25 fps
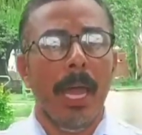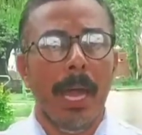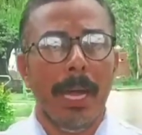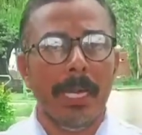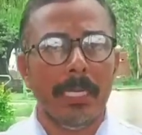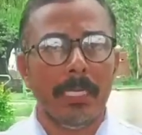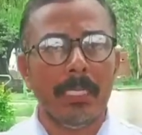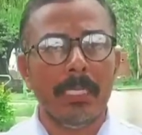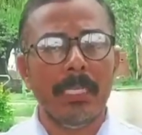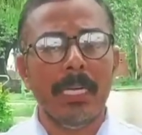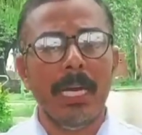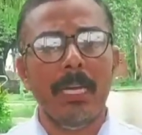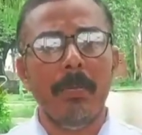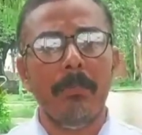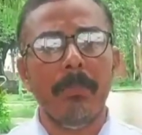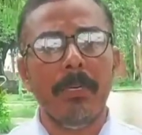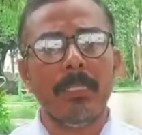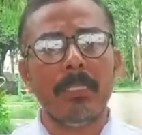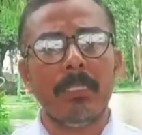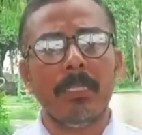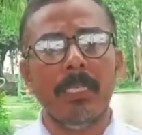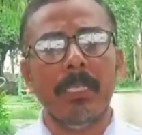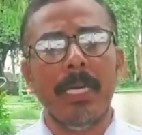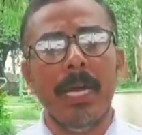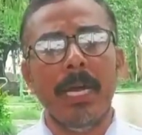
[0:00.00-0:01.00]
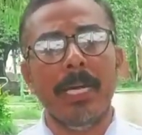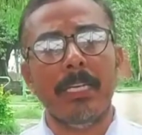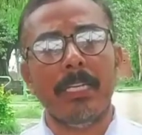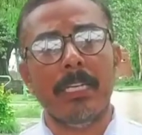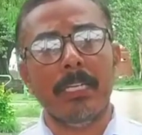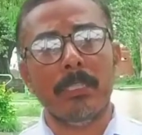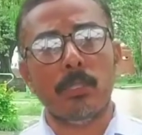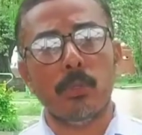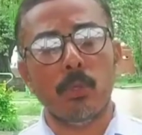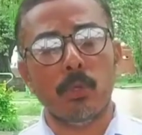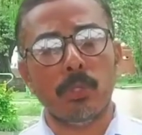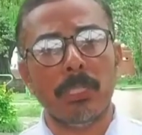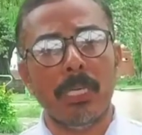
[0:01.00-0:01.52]
एंटी एलिमेंट्स हैं या
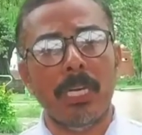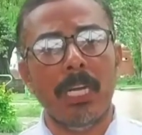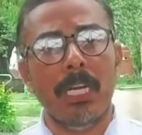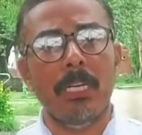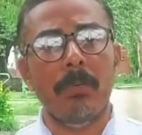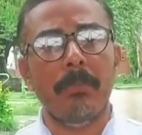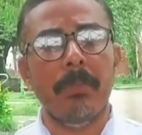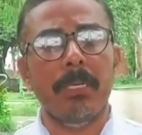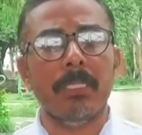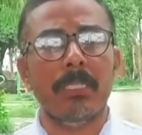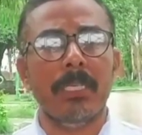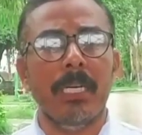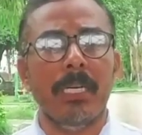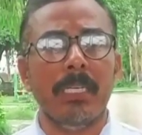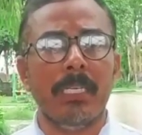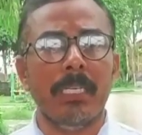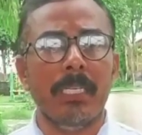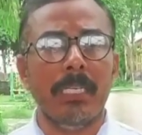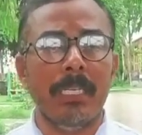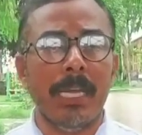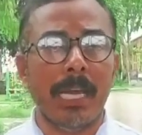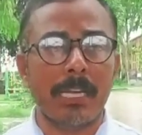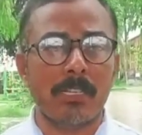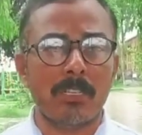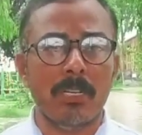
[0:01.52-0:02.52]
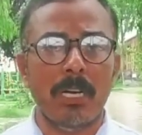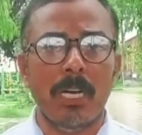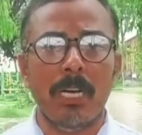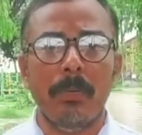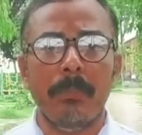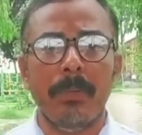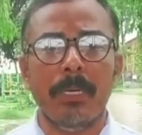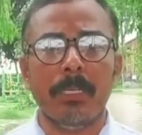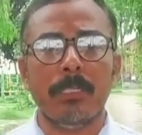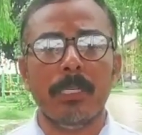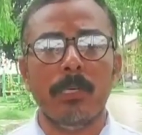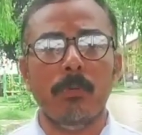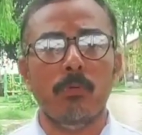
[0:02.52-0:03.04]
एंटी सोशल एलिमेंट्स एंटी नेशनल
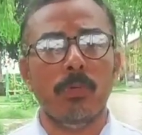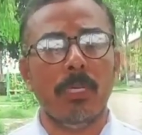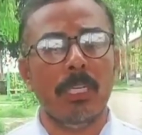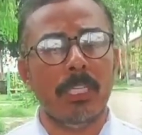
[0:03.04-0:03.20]
एलिमेंट्स हैं